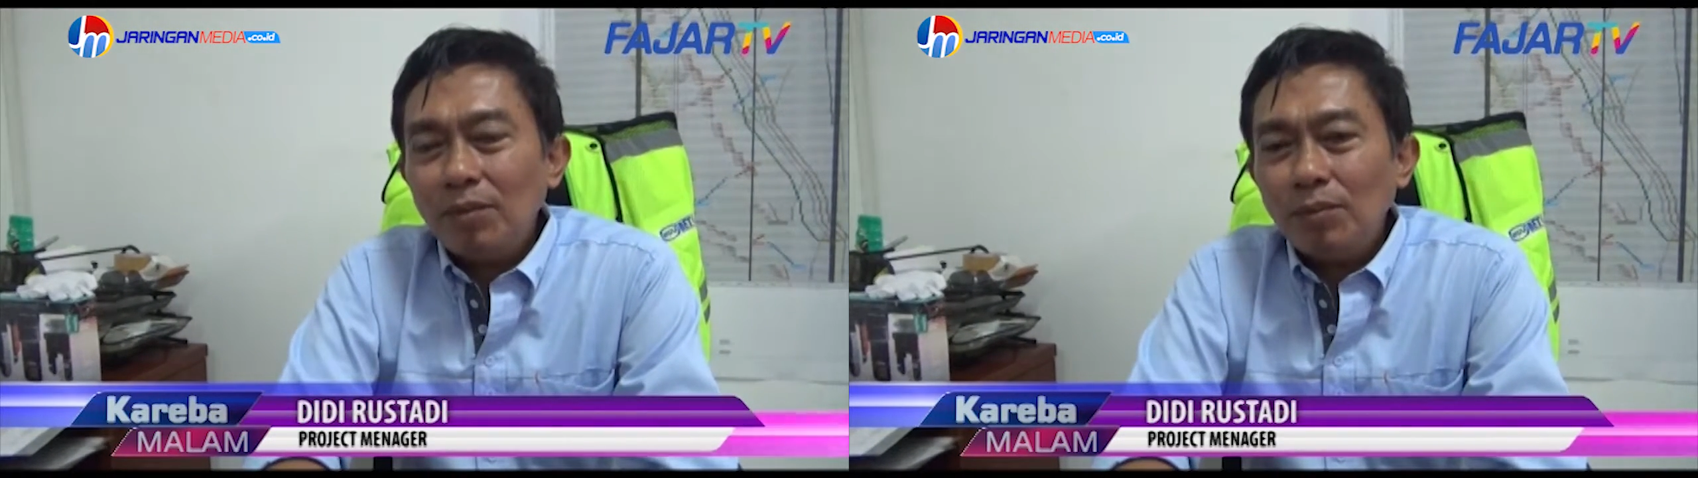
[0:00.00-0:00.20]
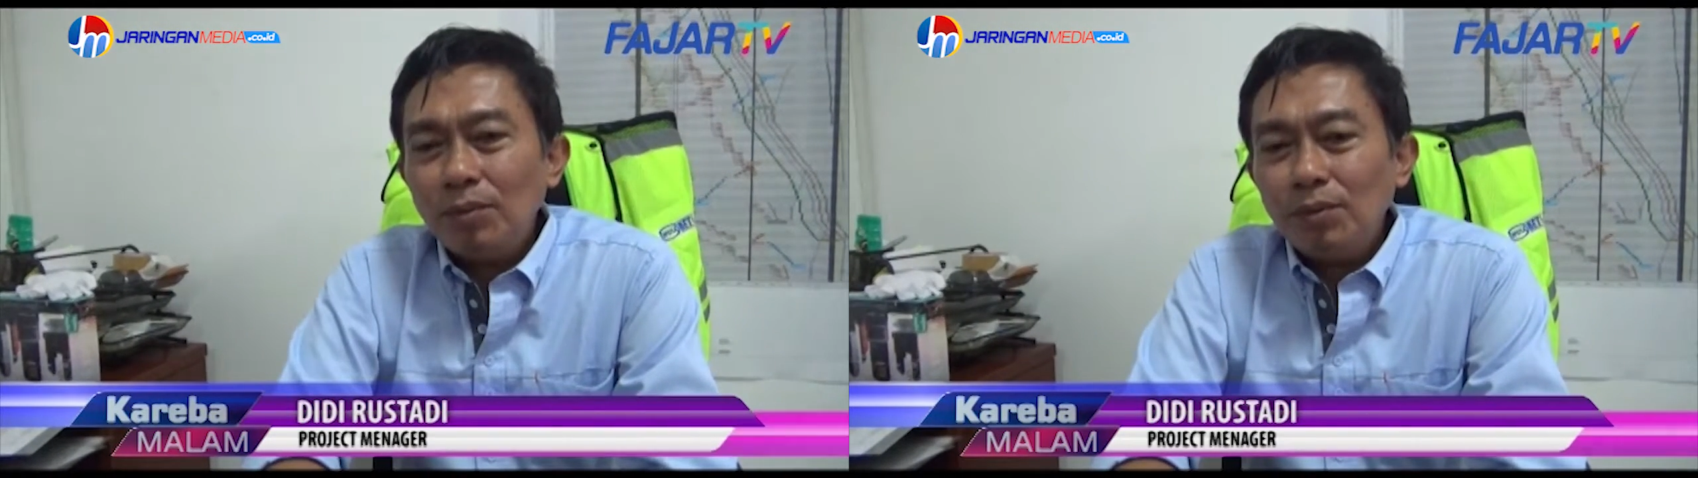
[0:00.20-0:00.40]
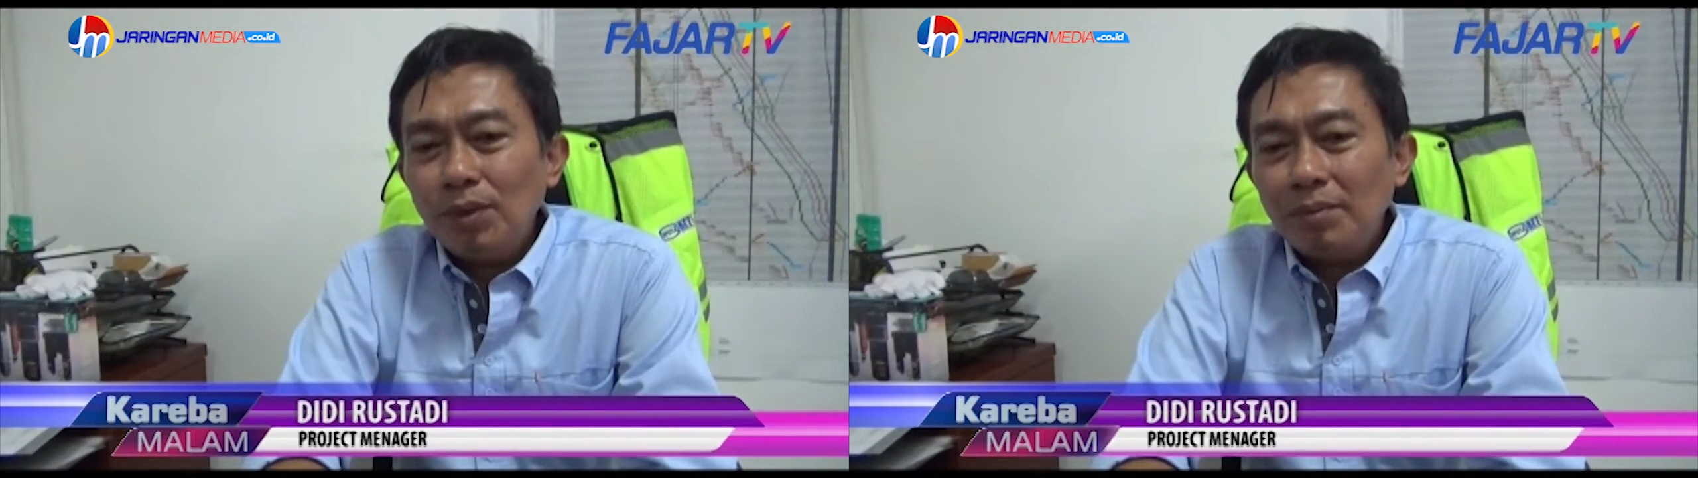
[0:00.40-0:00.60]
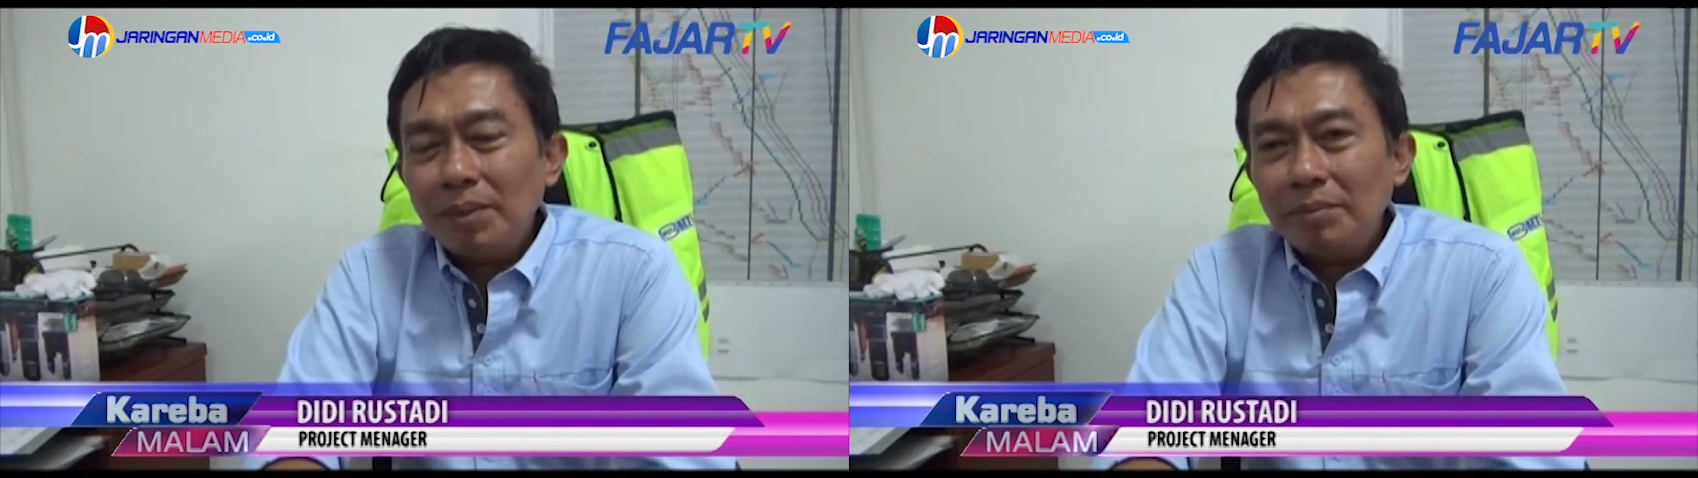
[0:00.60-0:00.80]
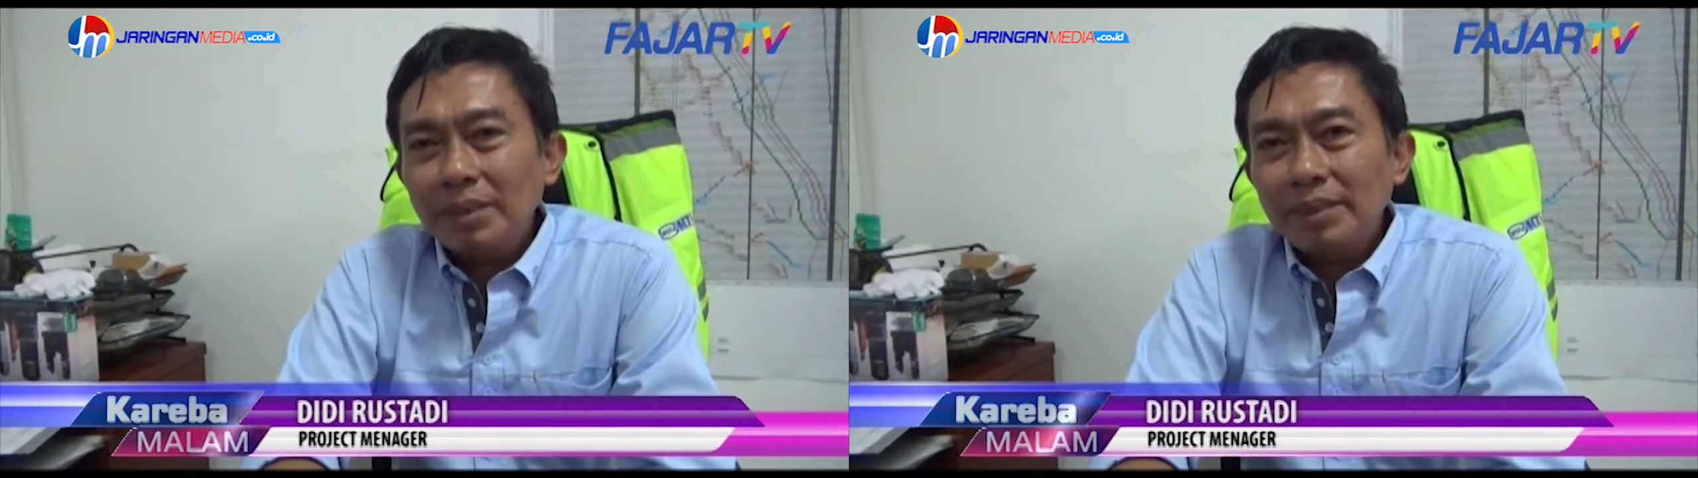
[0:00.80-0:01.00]

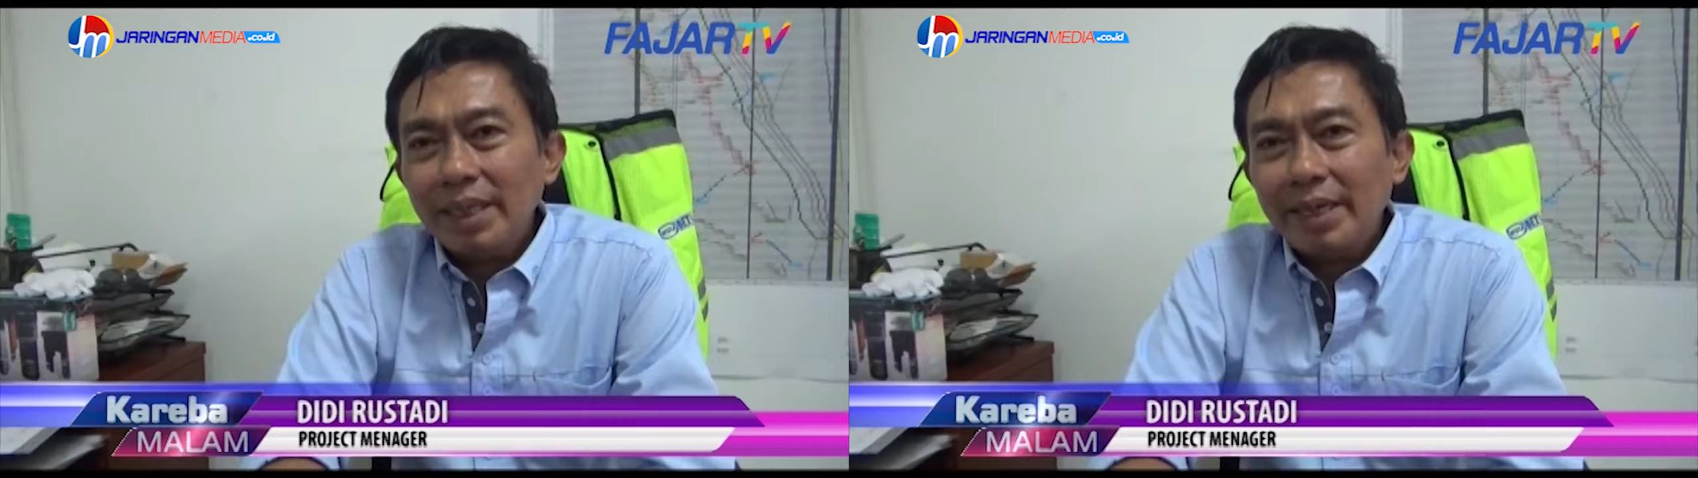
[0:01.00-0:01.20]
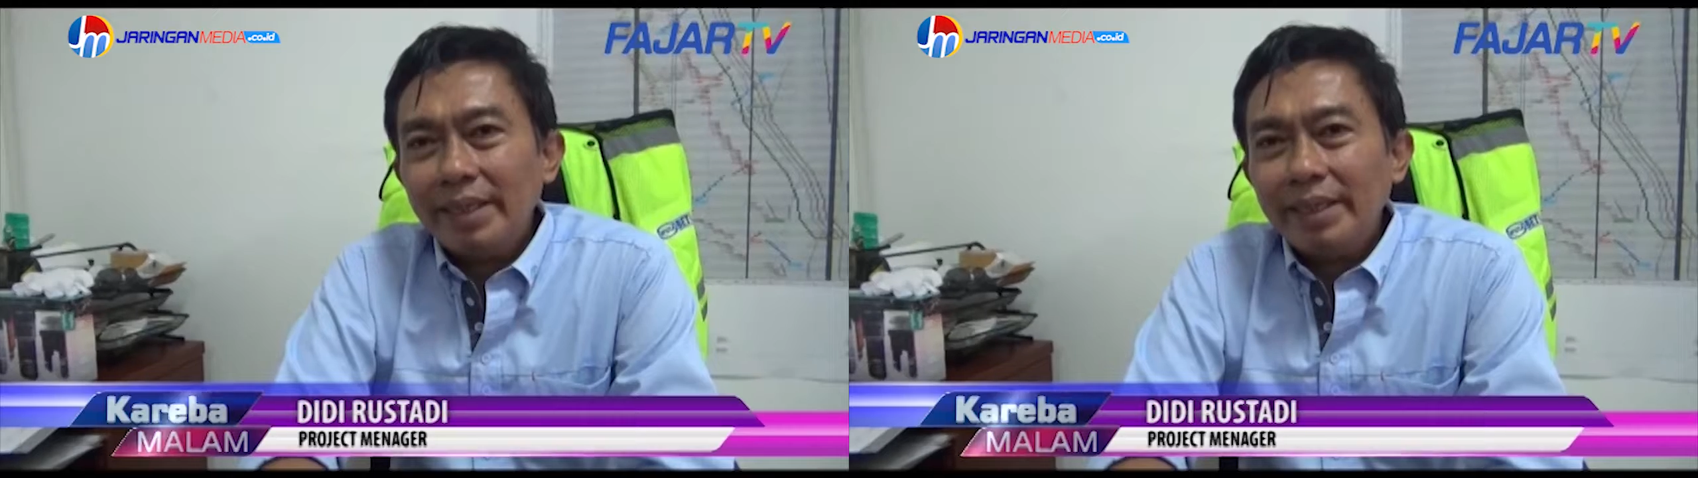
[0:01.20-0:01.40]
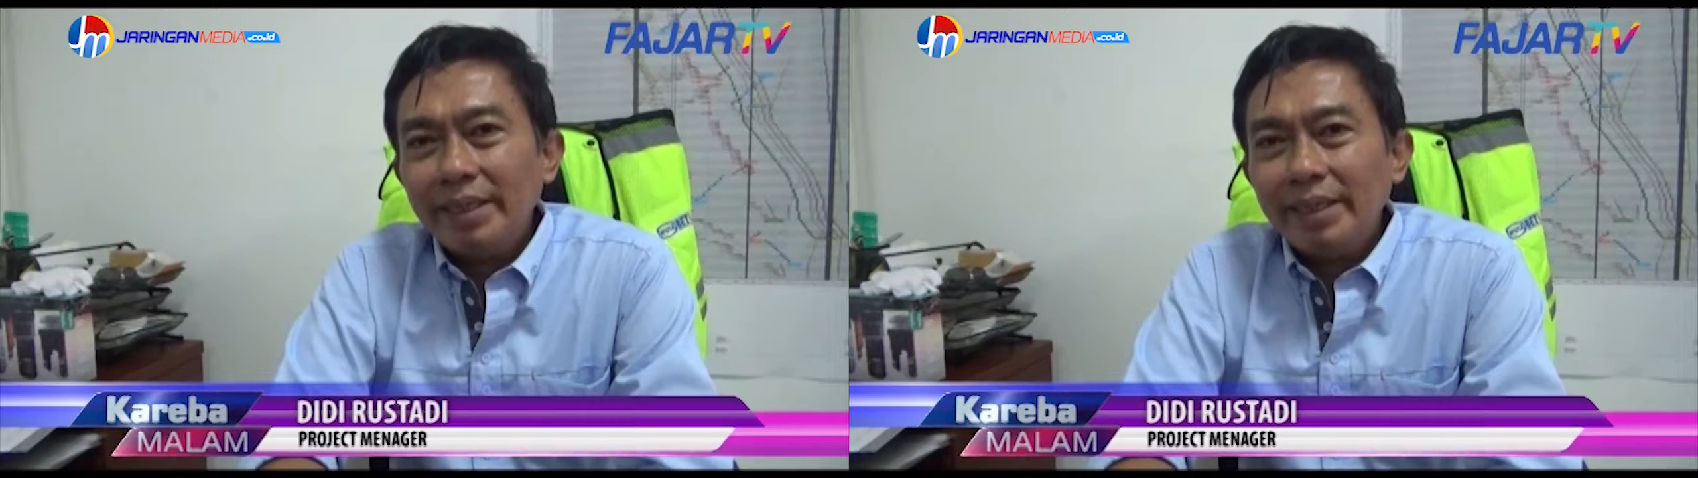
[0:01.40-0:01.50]
28 persen.